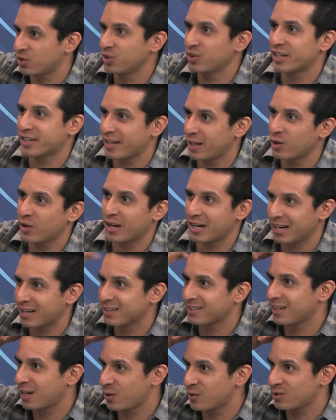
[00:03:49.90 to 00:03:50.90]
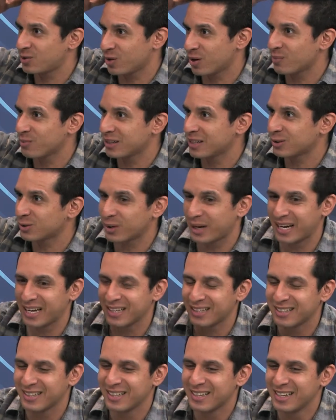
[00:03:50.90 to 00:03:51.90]
de Radio Caracas Televisión en Venezuela,
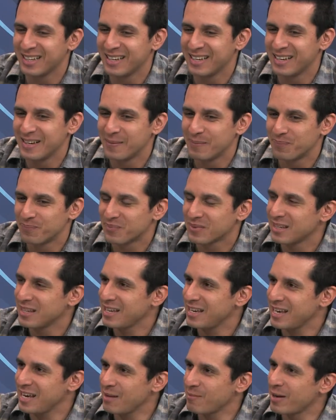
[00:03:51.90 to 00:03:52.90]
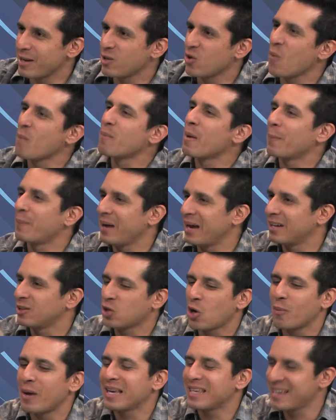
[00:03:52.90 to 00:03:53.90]
y me dio un papel,
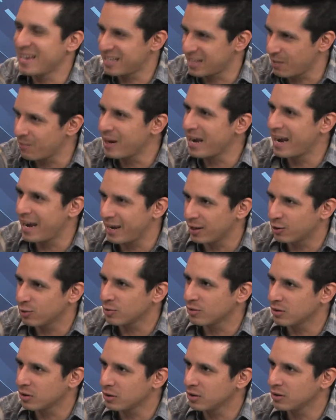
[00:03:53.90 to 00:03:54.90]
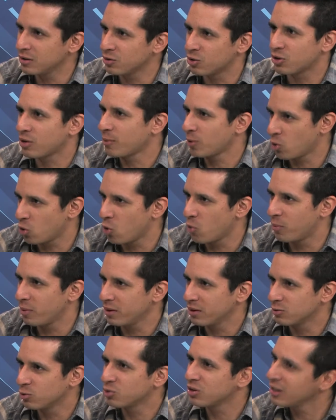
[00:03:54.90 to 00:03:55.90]
toma, lléname esto, no te
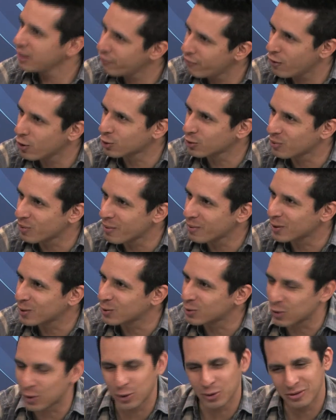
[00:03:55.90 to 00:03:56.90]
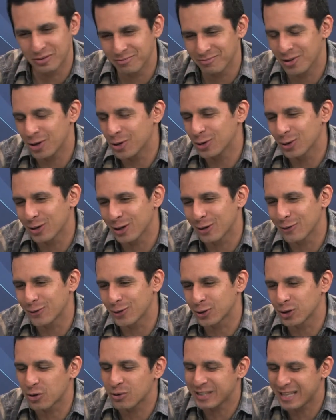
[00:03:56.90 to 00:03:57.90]
preocupes, ¿tú tienes fotos? Me preguntó, no, no tengo
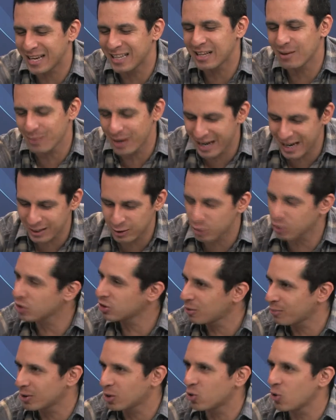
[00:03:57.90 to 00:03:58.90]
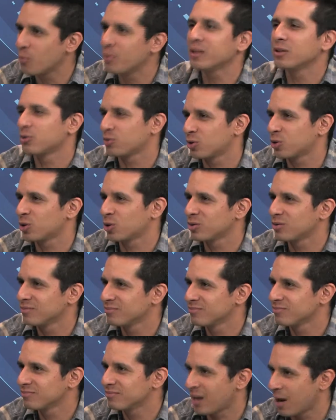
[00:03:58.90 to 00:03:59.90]
fotos, lléname esto, no te preocupes, nosotros
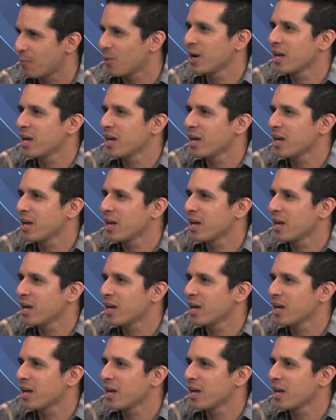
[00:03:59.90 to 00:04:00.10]
te vamos a